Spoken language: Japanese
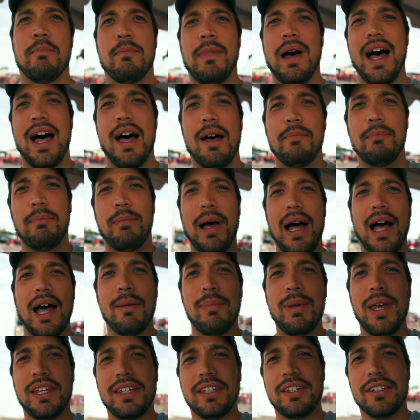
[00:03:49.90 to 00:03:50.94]

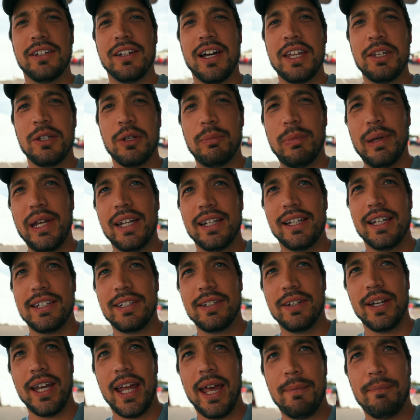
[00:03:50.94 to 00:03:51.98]
バーベキュー&ビールで
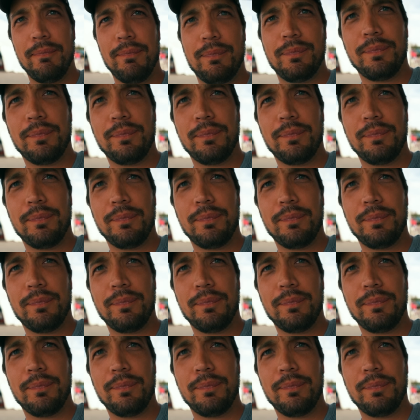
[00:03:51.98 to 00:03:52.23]
すよね。